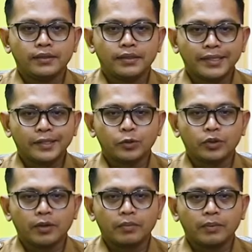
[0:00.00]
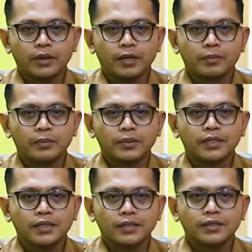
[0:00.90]
Direktur LPPL Abdi
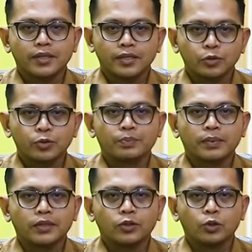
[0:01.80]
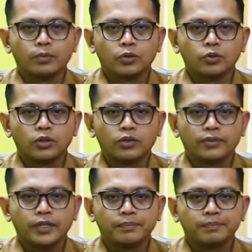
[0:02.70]
Persada 104,7
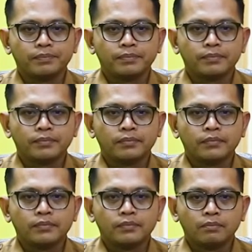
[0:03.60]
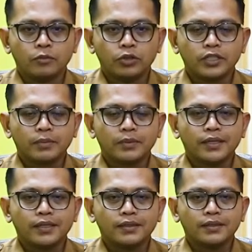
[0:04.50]
FM
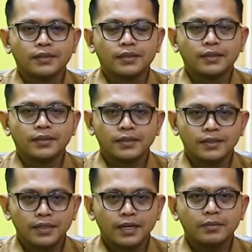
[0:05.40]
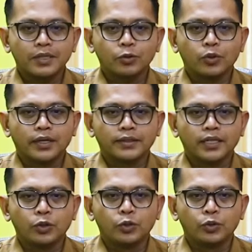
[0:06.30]
mengucapkan selamat ulang
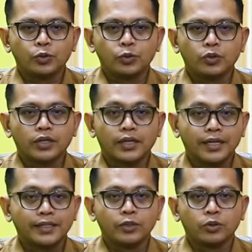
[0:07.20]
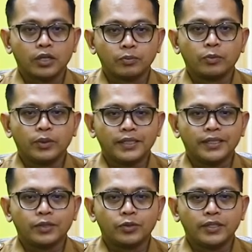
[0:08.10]
tahun untuk Radio Republik
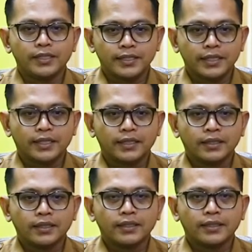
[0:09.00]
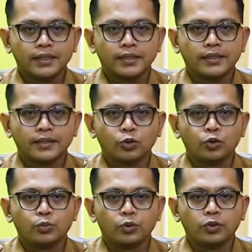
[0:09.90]
Indonesia yang ke-75.